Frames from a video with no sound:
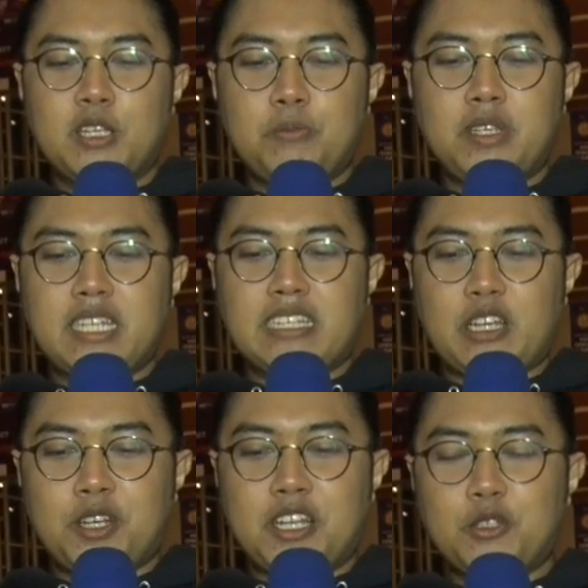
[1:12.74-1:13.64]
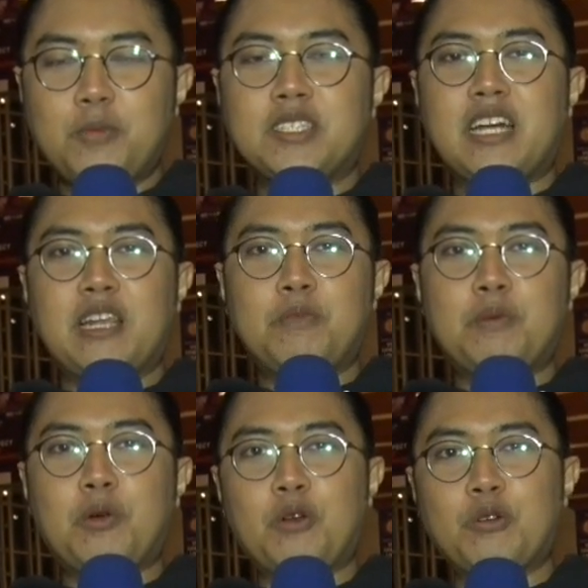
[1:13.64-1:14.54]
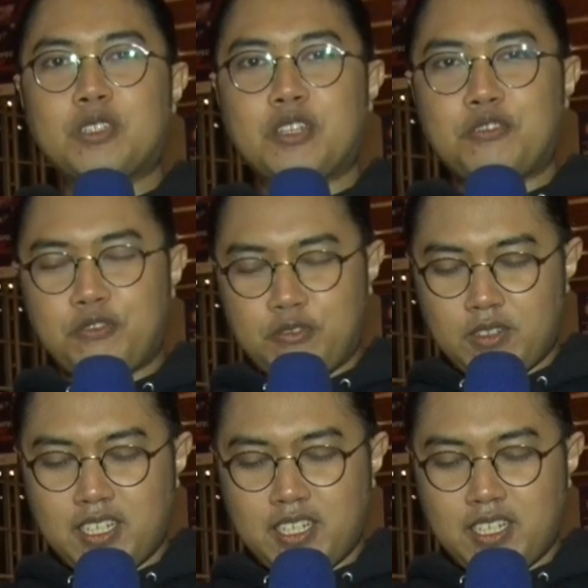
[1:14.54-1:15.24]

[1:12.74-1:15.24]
bisa tahun ini tuh bisa lebih produktif